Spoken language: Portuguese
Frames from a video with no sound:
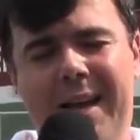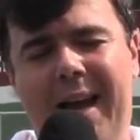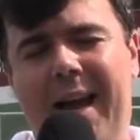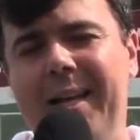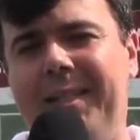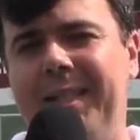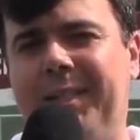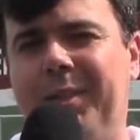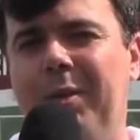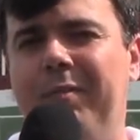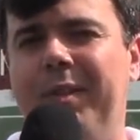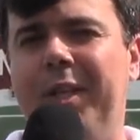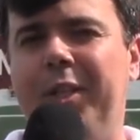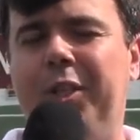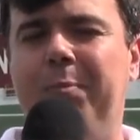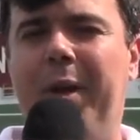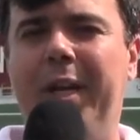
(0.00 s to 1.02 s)
a exceção,
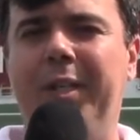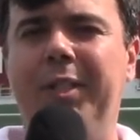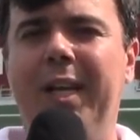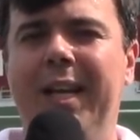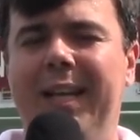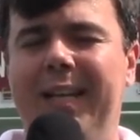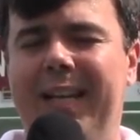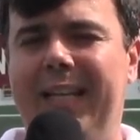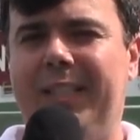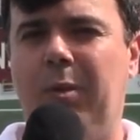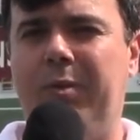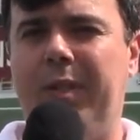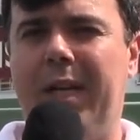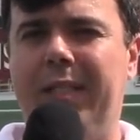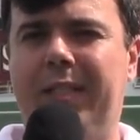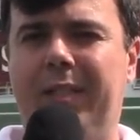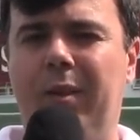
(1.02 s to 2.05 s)
evidentemente, dessa
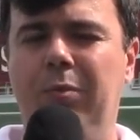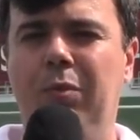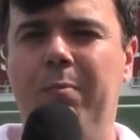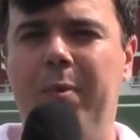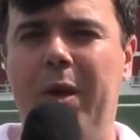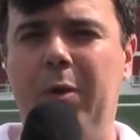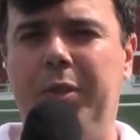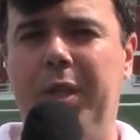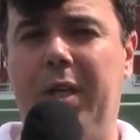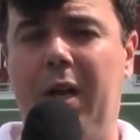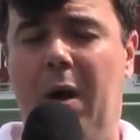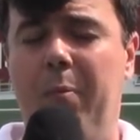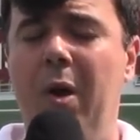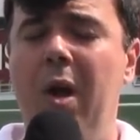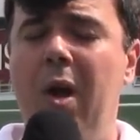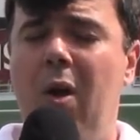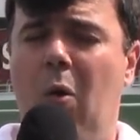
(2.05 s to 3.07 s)
alteração no meio de
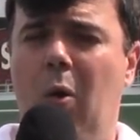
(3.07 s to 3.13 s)
campo.